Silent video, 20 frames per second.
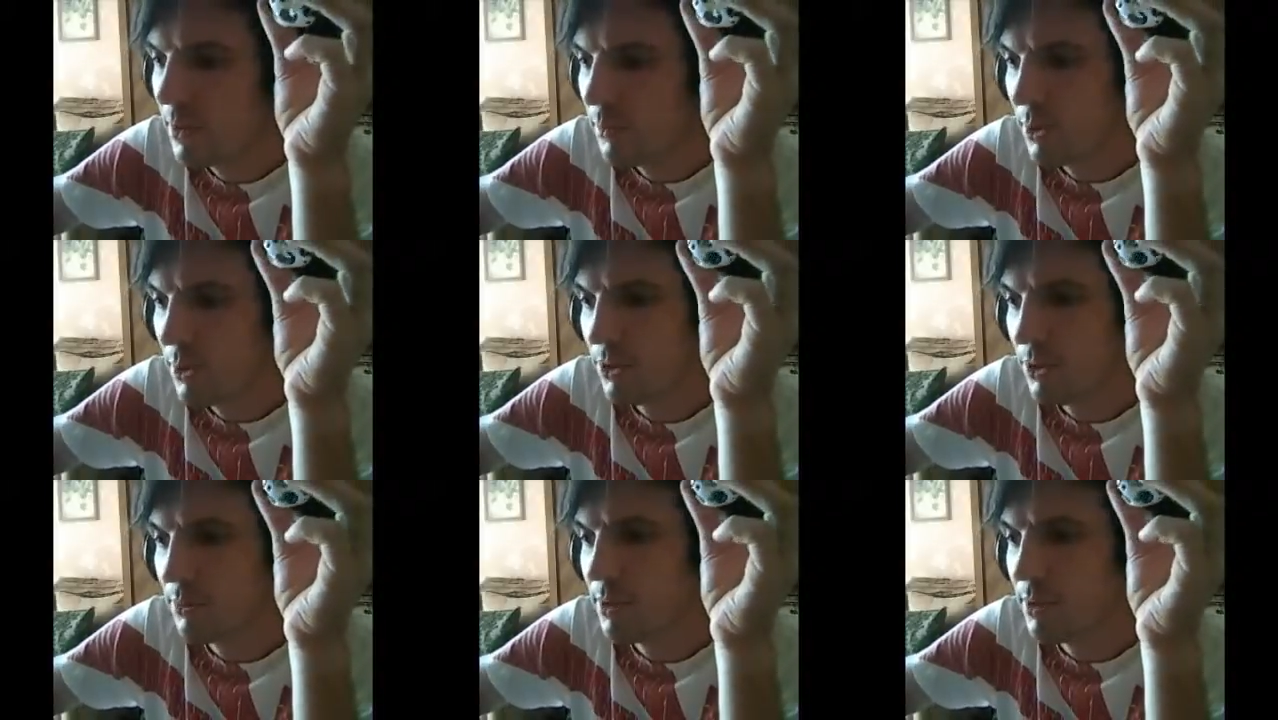
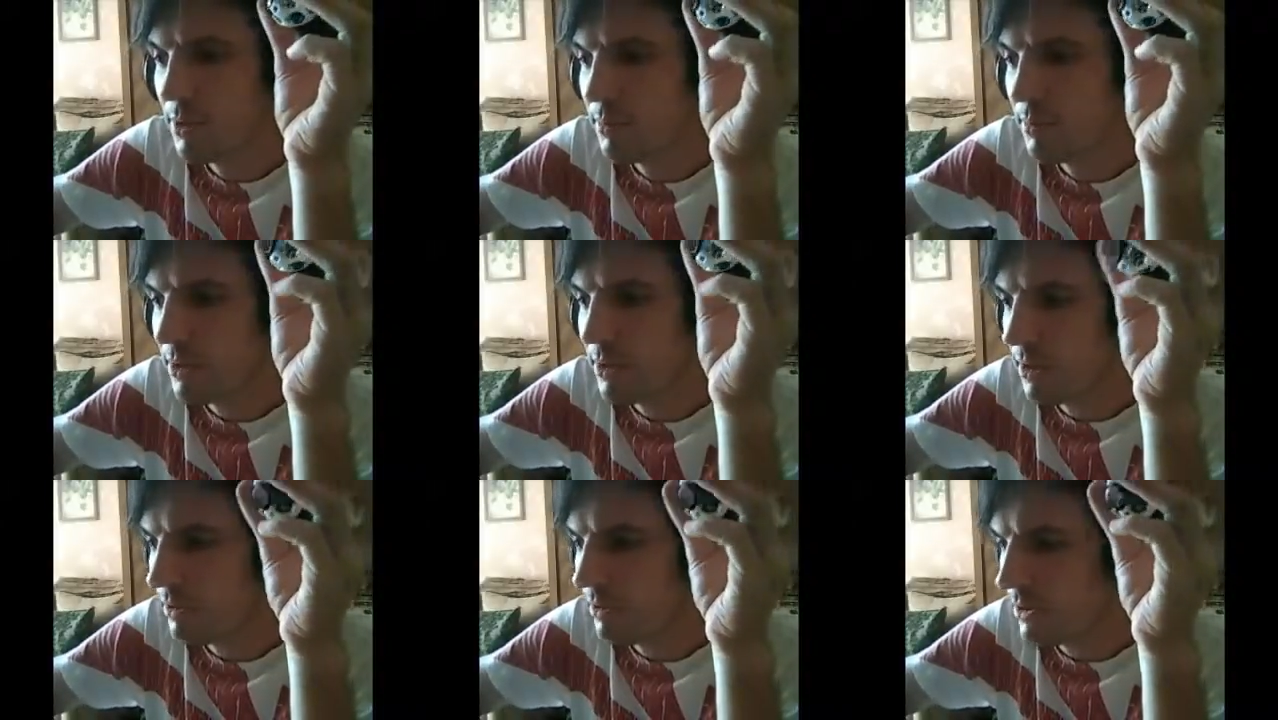Подобные
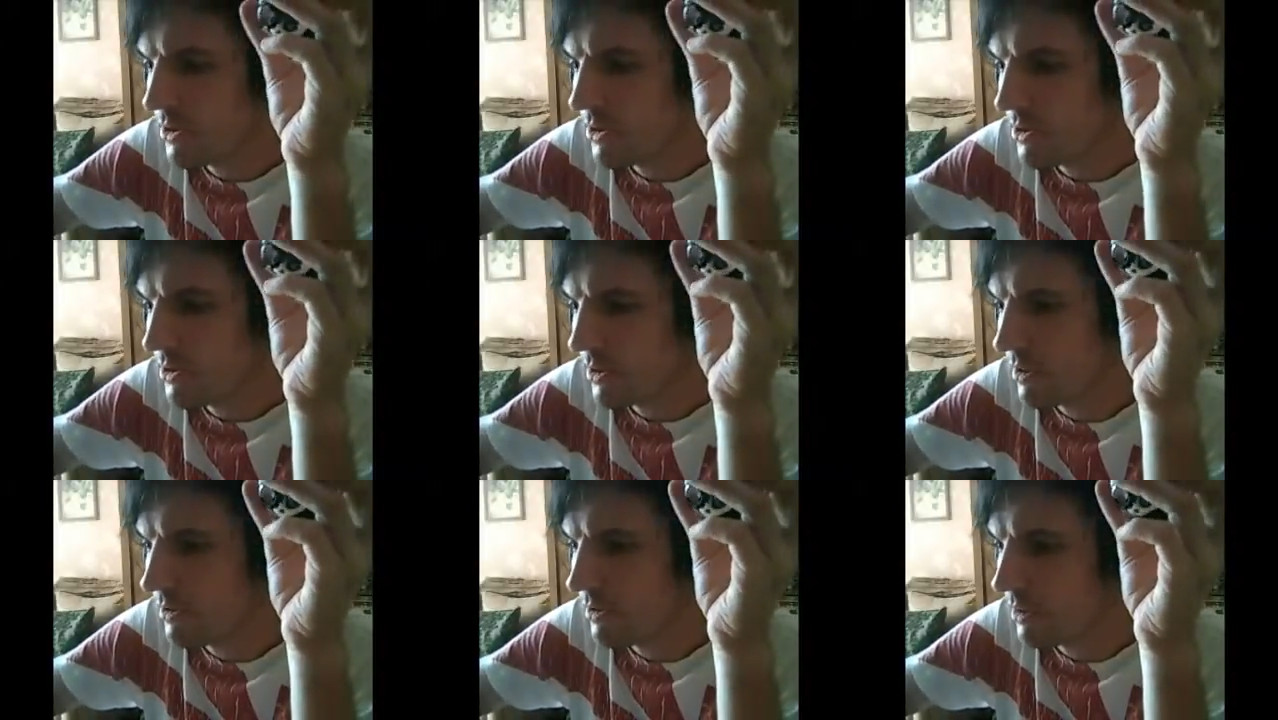милые
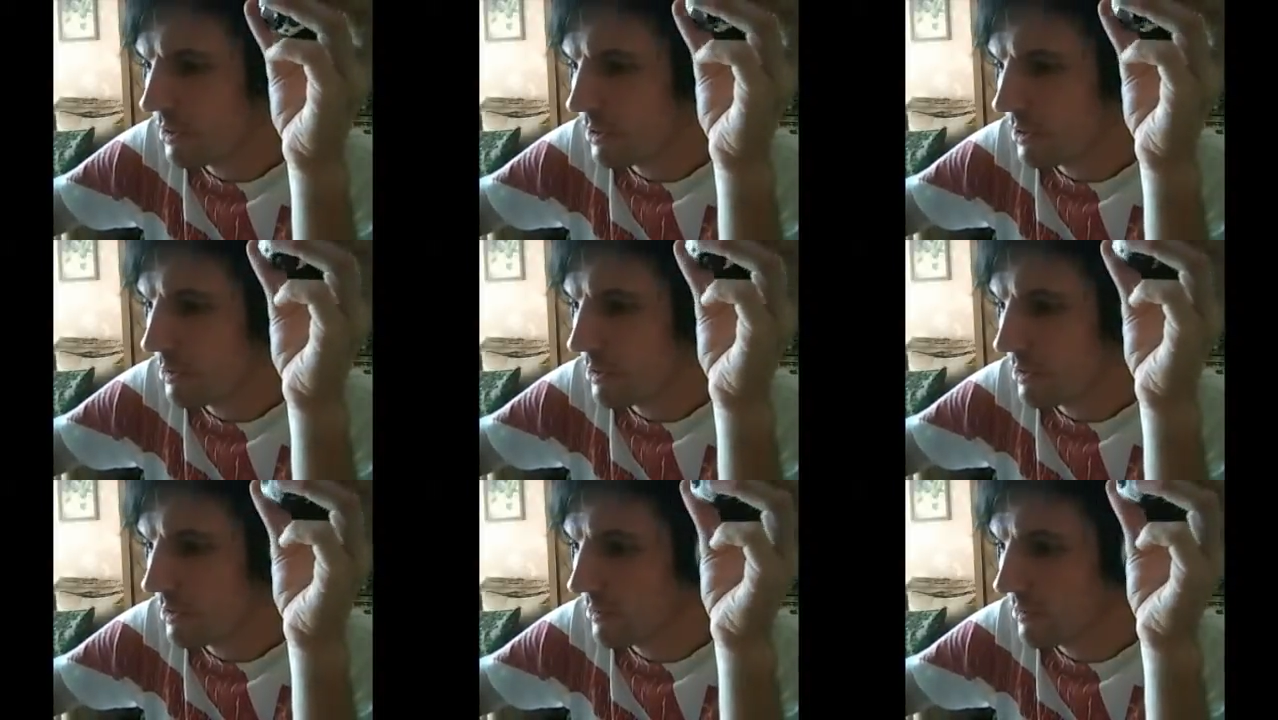вещи говорят
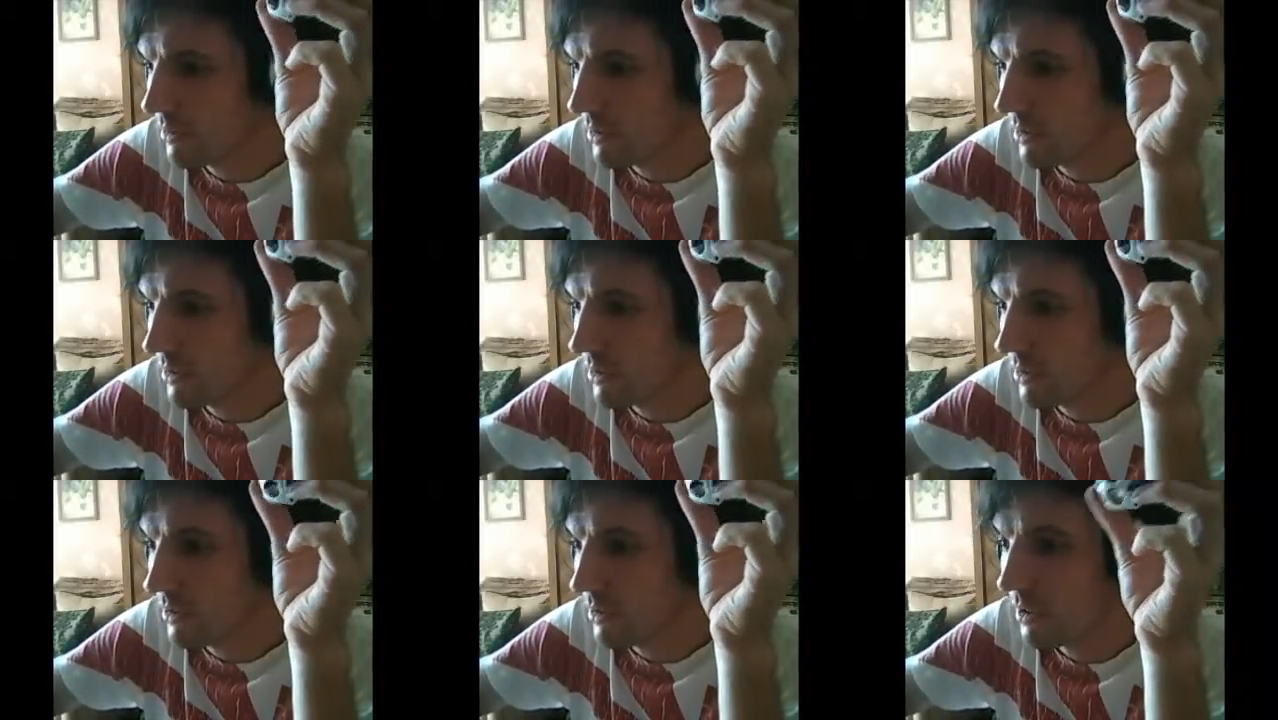обыкновенно
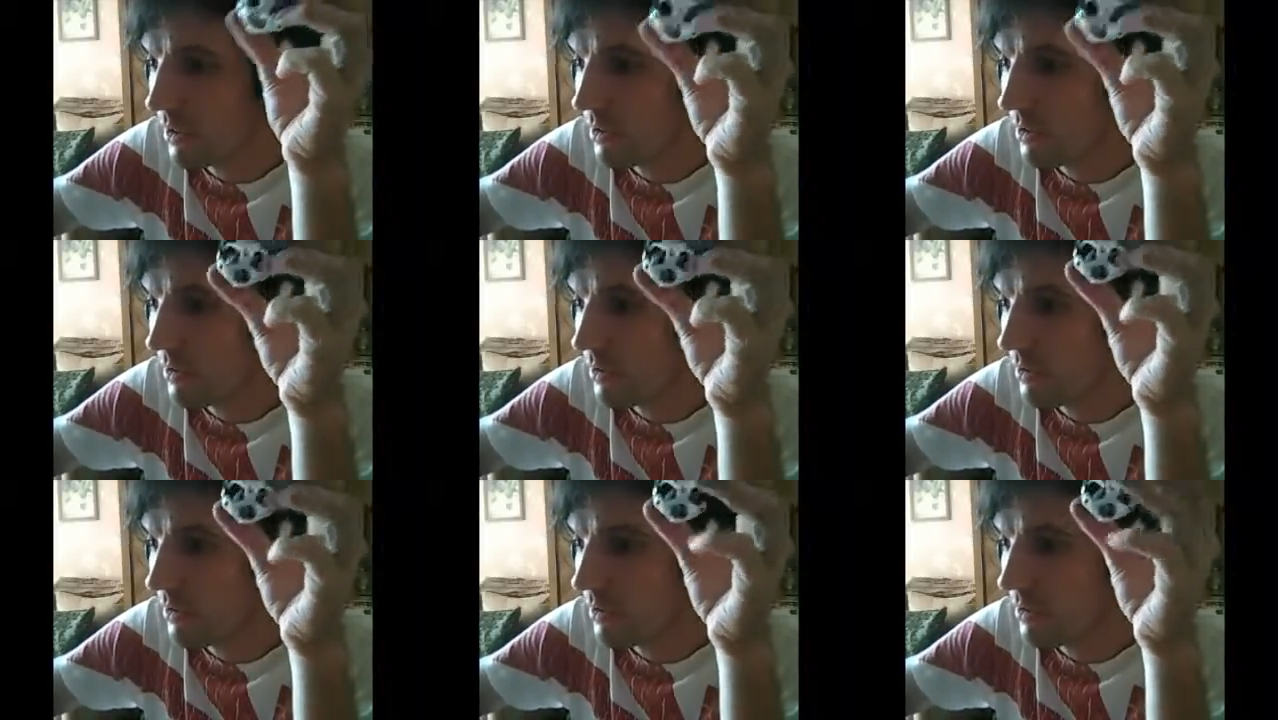котят,
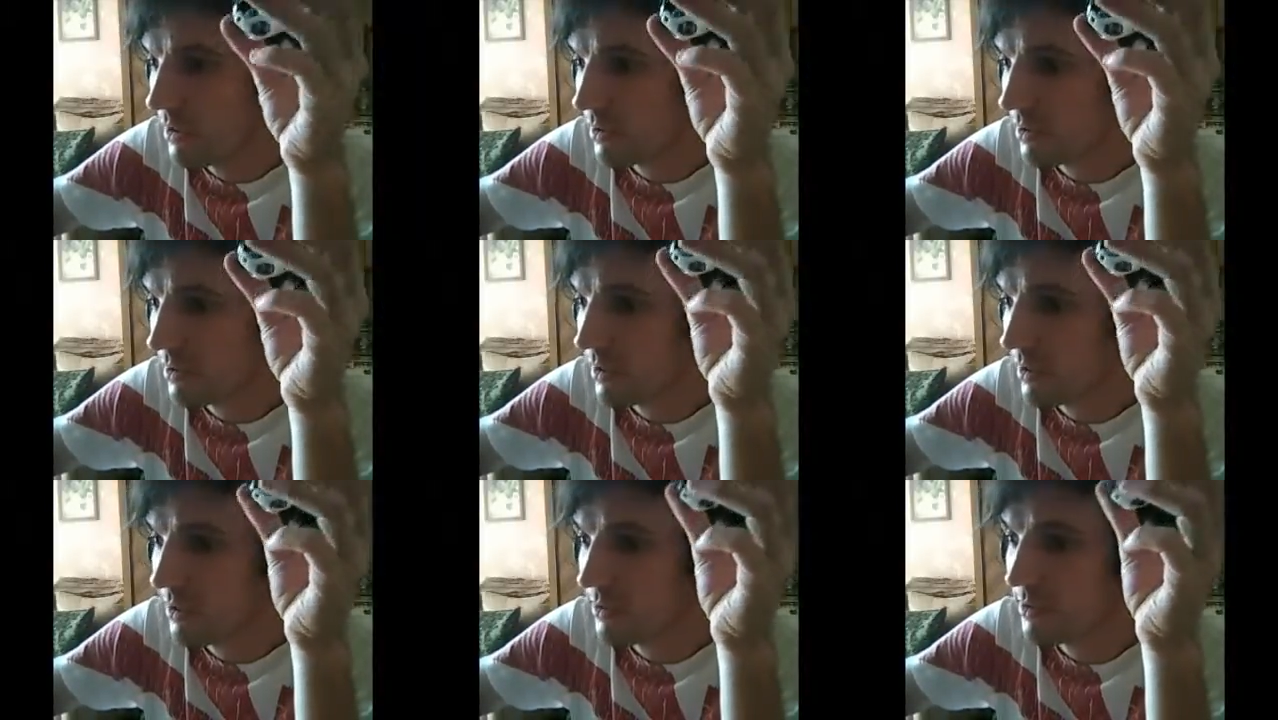
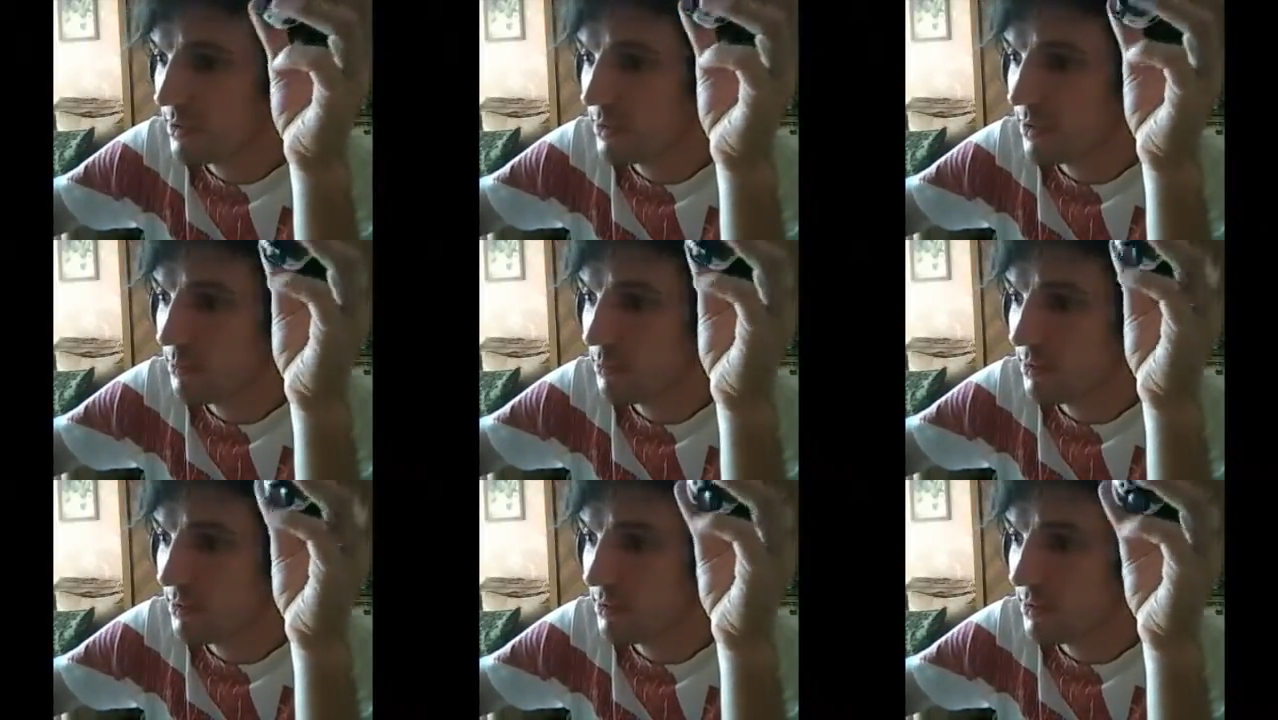когда хотят
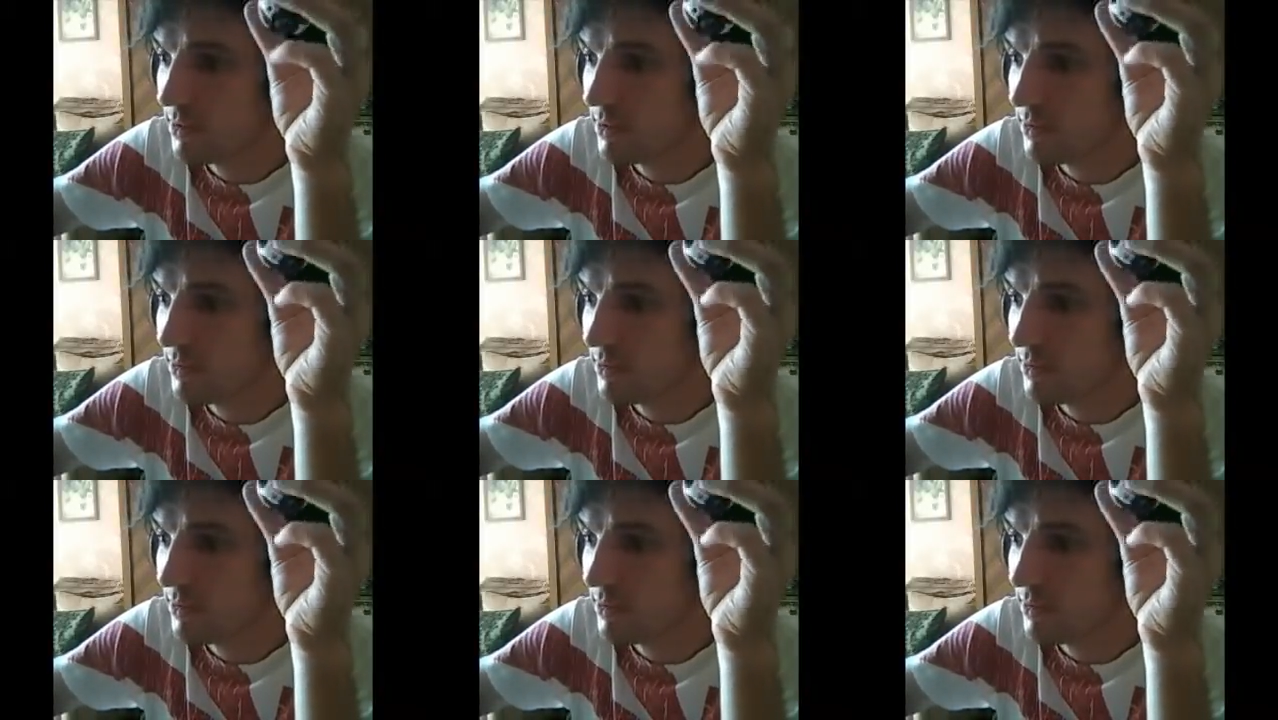оправдать